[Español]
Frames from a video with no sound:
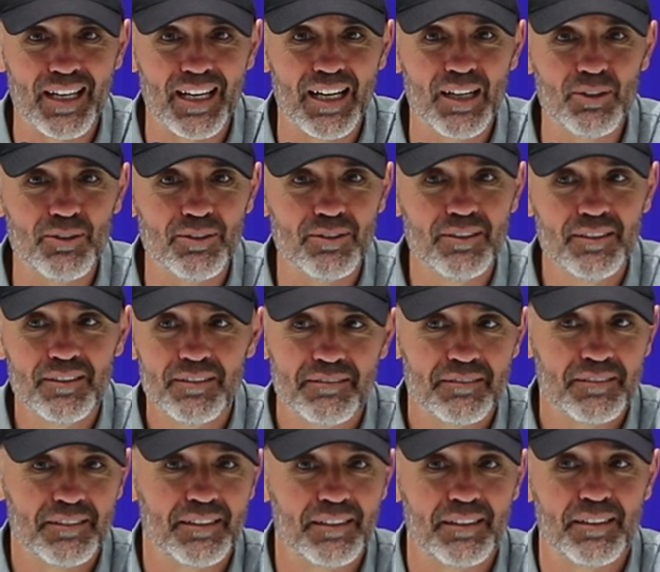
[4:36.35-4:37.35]
al lado
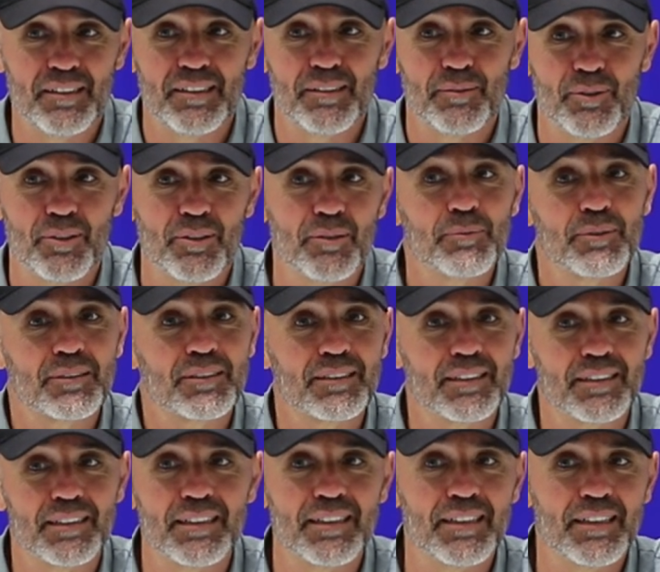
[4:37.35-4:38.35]
y bueno, pues
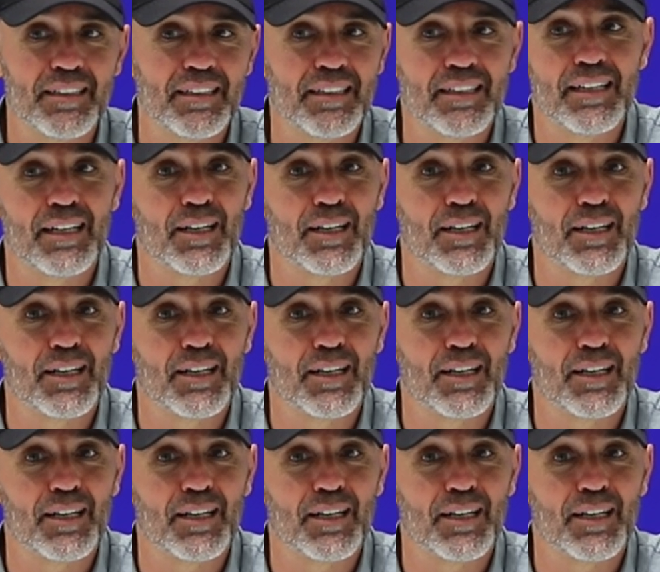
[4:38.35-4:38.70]
eh,